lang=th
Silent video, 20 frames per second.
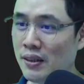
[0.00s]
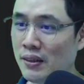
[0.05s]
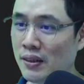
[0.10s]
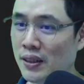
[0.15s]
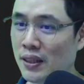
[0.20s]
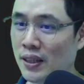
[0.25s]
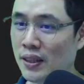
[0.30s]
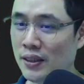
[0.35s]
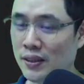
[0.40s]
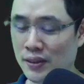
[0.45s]
อื่น
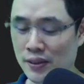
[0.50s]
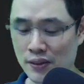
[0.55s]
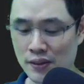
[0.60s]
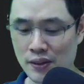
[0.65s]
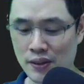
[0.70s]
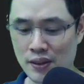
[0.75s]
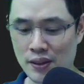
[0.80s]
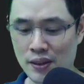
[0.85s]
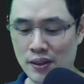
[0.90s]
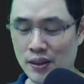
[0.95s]
นะ
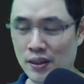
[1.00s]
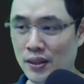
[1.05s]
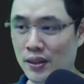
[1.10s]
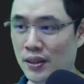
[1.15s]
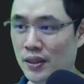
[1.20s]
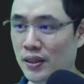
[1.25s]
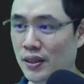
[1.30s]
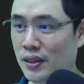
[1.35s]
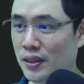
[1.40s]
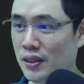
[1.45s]

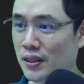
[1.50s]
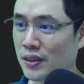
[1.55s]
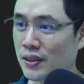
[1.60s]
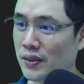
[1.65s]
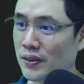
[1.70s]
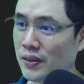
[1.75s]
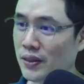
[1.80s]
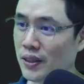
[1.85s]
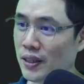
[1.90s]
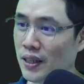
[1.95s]

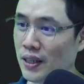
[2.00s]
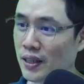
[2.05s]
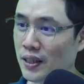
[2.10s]
โอเค